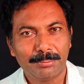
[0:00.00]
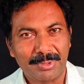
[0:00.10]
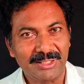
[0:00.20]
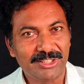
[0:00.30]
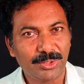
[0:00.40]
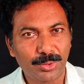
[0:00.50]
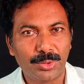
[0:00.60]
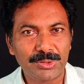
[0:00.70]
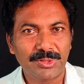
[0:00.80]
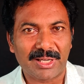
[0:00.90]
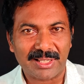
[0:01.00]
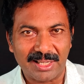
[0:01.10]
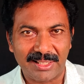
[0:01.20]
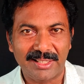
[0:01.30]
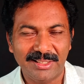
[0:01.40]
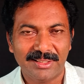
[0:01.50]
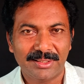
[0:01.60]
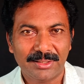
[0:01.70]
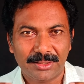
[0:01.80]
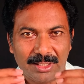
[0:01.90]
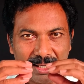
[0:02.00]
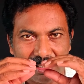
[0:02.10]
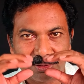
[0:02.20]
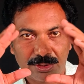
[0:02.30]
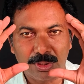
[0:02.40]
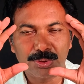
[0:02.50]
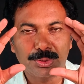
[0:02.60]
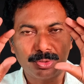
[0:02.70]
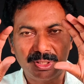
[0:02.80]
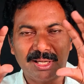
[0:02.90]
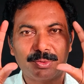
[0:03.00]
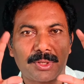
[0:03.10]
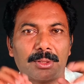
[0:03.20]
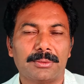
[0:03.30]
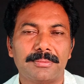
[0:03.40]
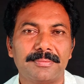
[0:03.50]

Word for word: ప్రతిరోజు అట్లానే అట్లా తెరుచుకోనిగా ఉండదు